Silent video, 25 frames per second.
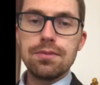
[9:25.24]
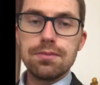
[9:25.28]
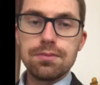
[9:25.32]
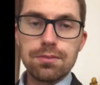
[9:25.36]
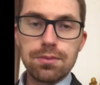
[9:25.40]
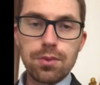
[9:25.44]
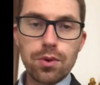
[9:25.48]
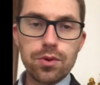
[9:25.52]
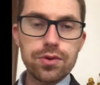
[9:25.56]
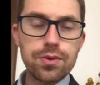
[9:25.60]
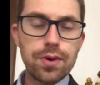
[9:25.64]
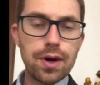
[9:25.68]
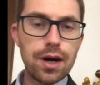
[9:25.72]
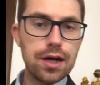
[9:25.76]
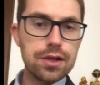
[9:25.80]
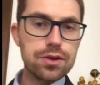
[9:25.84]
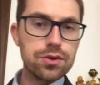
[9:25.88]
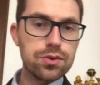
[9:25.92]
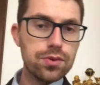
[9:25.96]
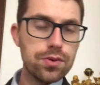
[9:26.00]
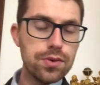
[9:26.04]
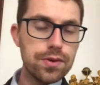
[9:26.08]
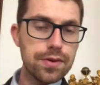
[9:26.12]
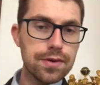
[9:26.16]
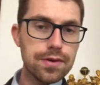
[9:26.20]
Bonsoir à
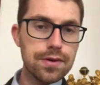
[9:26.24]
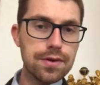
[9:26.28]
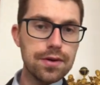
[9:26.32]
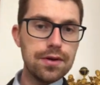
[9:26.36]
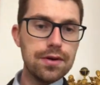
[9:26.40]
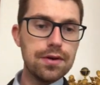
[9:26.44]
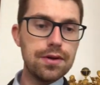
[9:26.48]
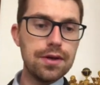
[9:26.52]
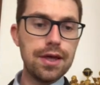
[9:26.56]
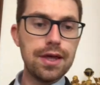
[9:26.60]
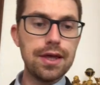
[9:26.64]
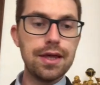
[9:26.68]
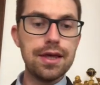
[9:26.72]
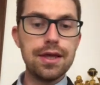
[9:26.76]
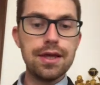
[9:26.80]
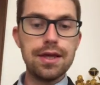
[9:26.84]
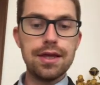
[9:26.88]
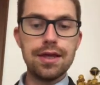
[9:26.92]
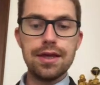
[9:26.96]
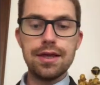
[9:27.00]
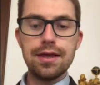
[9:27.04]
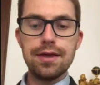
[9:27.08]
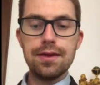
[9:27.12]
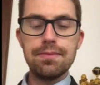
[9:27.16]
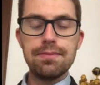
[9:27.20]
tous
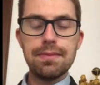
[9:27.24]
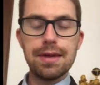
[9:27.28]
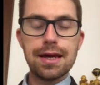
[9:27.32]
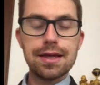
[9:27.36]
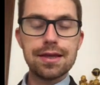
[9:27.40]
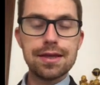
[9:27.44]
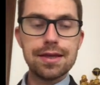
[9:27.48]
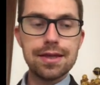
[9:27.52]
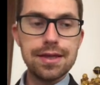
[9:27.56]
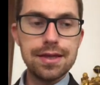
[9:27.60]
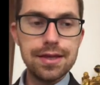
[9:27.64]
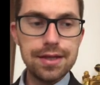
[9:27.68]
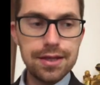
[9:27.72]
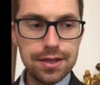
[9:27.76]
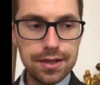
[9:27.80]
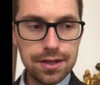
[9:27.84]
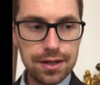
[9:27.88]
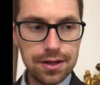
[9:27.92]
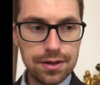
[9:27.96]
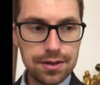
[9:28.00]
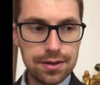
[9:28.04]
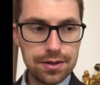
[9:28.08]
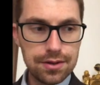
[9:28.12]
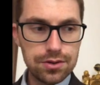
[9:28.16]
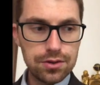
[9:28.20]
et merci
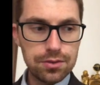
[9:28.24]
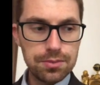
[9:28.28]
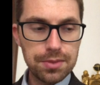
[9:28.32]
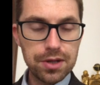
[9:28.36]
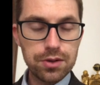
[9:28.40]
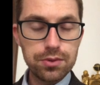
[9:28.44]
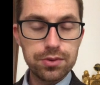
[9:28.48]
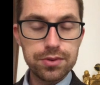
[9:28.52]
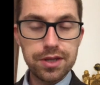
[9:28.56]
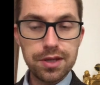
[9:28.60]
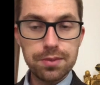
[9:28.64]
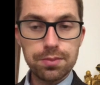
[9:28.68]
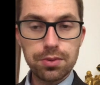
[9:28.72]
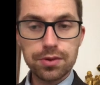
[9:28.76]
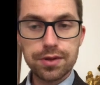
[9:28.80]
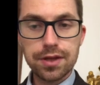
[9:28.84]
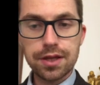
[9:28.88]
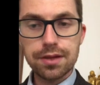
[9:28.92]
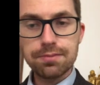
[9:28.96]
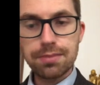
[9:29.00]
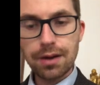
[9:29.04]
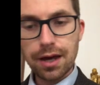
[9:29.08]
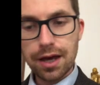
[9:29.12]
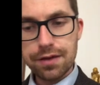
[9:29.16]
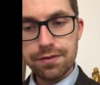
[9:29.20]
euh, de m'écouter pour
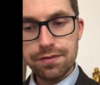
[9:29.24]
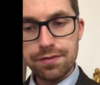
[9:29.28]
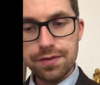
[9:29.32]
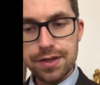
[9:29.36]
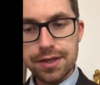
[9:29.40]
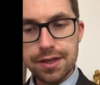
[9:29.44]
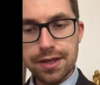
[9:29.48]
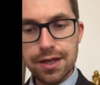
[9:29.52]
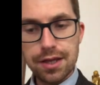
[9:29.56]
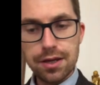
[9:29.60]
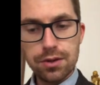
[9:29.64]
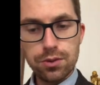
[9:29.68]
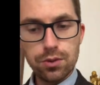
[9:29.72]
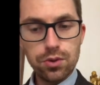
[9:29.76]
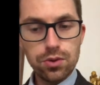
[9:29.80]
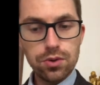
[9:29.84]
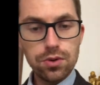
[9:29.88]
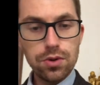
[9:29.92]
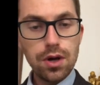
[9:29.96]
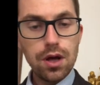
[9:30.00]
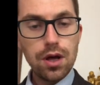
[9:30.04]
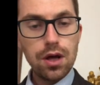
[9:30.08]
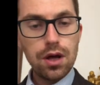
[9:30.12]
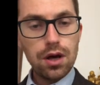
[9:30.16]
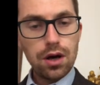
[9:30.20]
cette brève vidéo
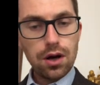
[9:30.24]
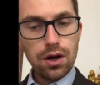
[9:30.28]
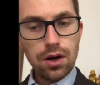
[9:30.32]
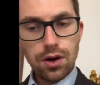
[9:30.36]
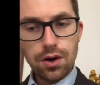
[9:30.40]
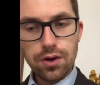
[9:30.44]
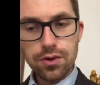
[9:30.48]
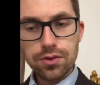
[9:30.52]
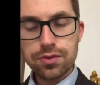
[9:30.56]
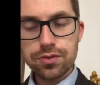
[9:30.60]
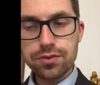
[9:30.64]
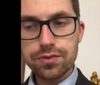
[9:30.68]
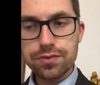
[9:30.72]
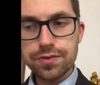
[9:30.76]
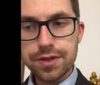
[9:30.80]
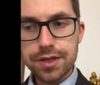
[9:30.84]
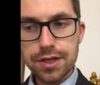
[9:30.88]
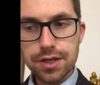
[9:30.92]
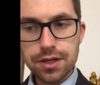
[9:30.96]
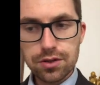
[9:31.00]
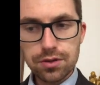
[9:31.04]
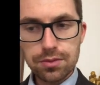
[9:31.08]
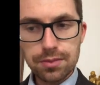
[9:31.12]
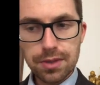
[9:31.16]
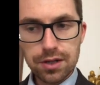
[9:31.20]
en
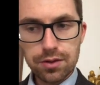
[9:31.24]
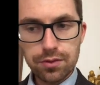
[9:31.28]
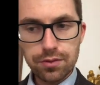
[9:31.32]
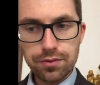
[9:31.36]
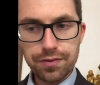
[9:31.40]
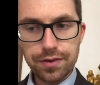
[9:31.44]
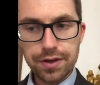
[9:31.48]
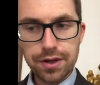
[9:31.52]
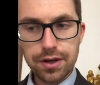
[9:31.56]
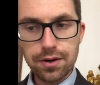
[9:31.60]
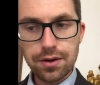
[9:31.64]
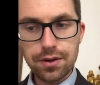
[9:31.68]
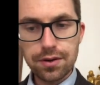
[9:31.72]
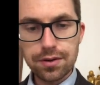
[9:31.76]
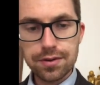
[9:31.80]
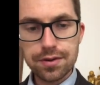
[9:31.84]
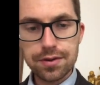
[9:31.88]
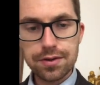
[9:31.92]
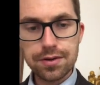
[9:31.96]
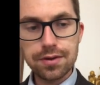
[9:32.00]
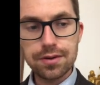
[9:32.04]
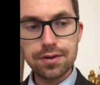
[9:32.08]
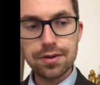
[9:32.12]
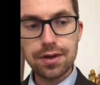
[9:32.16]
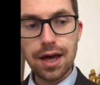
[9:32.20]
souvenir de ma
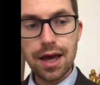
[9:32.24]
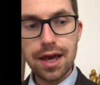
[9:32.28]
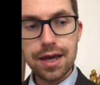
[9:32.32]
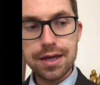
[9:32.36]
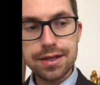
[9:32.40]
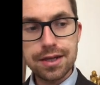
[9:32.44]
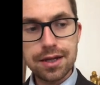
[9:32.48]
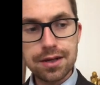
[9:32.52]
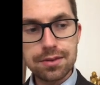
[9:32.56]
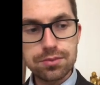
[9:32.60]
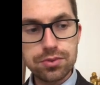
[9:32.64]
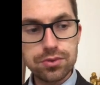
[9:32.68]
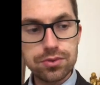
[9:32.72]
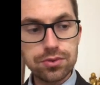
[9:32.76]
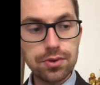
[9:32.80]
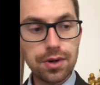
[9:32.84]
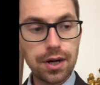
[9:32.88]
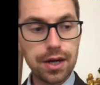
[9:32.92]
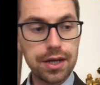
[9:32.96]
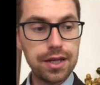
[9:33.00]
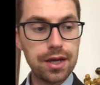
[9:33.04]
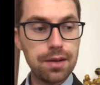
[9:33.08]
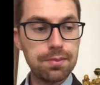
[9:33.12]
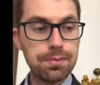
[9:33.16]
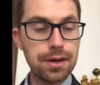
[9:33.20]
conférence euh, à Édimbourg
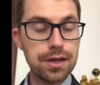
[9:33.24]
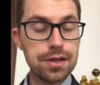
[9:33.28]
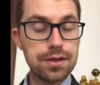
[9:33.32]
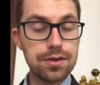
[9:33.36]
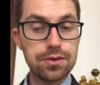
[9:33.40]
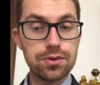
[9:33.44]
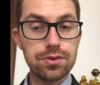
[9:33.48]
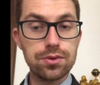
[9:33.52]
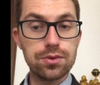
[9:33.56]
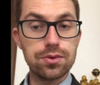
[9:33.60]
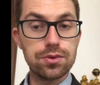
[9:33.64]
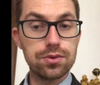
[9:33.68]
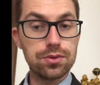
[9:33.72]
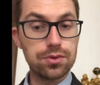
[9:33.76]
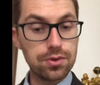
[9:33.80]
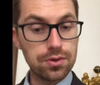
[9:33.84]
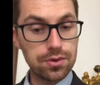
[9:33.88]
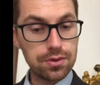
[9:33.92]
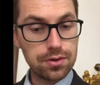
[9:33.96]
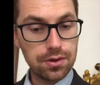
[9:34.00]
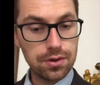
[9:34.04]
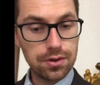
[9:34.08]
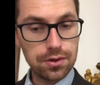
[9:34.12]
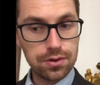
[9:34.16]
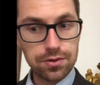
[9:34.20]
il y a presque
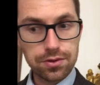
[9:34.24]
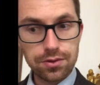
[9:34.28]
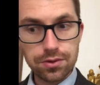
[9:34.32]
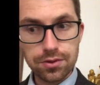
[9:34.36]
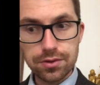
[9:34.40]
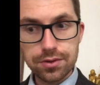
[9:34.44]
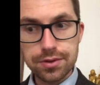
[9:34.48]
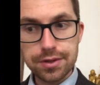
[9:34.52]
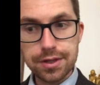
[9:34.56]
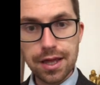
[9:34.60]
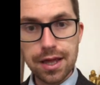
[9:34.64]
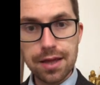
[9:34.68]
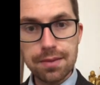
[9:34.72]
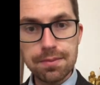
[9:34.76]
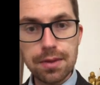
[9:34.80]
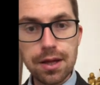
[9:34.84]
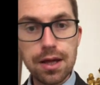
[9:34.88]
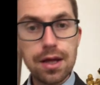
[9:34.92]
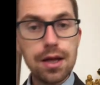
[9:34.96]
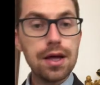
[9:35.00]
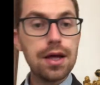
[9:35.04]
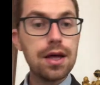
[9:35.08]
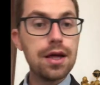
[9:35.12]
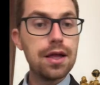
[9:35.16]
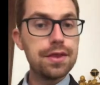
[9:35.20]
deux ans sur le thème
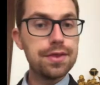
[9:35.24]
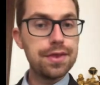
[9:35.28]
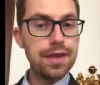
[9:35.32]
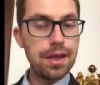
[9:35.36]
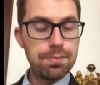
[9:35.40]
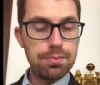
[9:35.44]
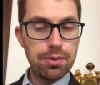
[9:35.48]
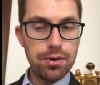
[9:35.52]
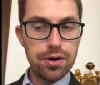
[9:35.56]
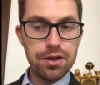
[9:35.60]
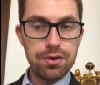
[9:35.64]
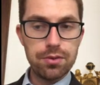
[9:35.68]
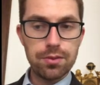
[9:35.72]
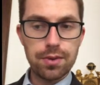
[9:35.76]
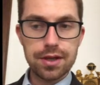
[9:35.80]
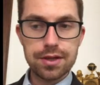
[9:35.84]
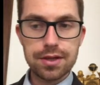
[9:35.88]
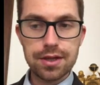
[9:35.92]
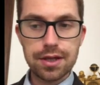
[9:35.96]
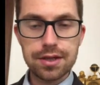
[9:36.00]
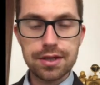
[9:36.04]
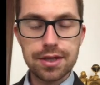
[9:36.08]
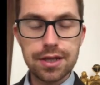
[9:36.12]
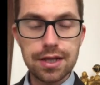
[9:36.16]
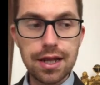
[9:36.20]
Napoléon à
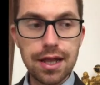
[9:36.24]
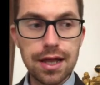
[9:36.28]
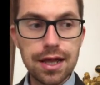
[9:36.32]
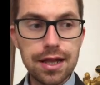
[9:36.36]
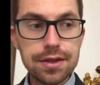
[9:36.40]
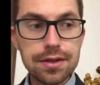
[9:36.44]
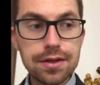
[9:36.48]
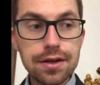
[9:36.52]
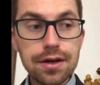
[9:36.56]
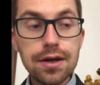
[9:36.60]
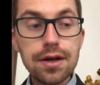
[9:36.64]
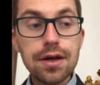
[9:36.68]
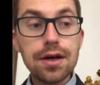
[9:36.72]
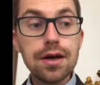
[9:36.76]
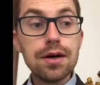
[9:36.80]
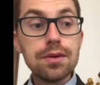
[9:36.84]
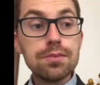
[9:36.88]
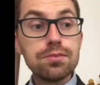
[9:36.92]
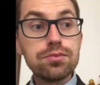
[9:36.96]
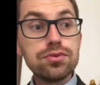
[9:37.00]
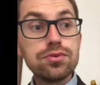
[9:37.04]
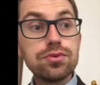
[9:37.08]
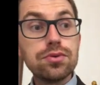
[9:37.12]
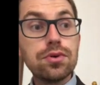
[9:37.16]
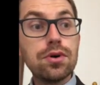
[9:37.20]
Sainte-Hélène
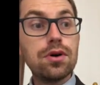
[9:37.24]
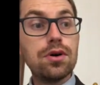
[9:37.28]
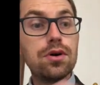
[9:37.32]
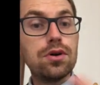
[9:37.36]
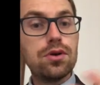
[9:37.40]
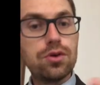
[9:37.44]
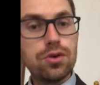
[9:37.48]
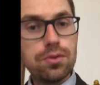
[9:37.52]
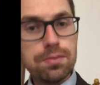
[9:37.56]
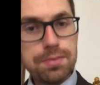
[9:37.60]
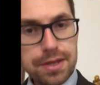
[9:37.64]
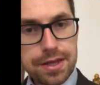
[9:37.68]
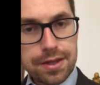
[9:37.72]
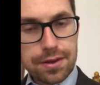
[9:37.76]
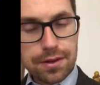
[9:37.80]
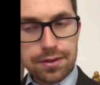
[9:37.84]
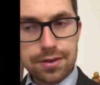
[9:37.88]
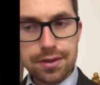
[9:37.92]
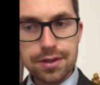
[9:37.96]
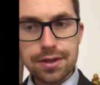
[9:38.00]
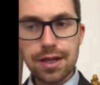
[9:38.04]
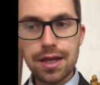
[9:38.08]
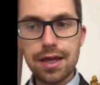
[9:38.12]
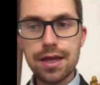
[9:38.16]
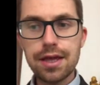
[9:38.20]
pour le
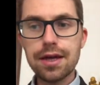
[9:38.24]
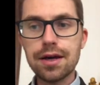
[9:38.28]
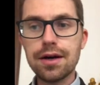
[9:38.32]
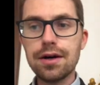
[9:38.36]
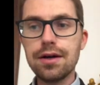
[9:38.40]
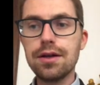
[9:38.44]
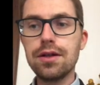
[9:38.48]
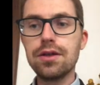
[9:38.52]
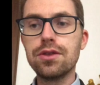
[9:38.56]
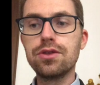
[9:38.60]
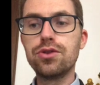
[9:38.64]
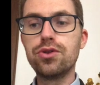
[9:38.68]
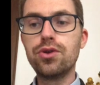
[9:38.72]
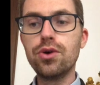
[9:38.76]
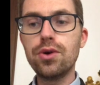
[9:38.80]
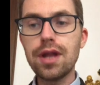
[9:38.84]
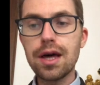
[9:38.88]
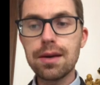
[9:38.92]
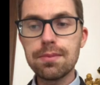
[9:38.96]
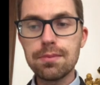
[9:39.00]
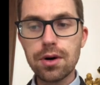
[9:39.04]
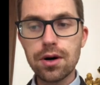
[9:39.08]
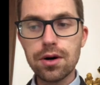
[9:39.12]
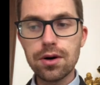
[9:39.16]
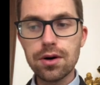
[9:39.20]
bicentenaire de la
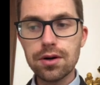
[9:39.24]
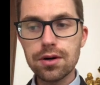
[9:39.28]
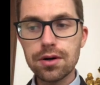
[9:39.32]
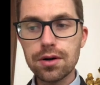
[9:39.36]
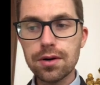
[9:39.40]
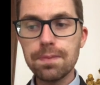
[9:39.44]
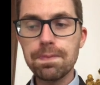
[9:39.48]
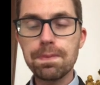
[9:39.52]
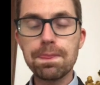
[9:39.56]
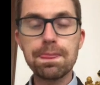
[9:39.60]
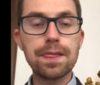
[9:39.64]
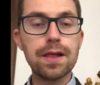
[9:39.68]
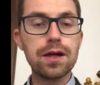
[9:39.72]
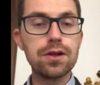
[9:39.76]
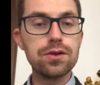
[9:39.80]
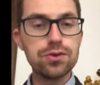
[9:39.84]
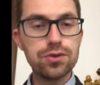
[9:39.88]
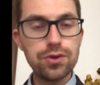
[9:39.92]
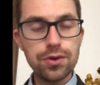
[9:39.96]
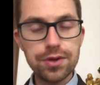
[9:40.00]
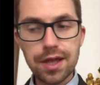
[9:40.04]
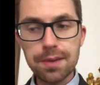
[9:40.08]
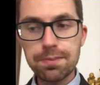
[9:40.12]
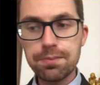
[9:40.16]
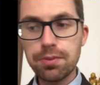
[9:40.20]
mort
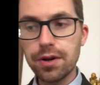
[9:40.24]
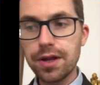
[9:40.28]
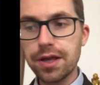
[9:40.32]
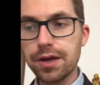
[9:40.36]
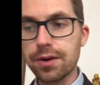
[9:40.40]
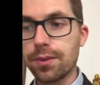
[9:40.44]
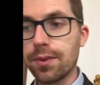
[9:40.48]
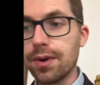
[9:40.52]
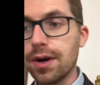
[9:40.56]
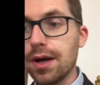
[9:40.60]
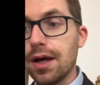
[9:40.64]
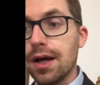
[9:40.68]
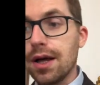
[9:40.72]
de Napoléon.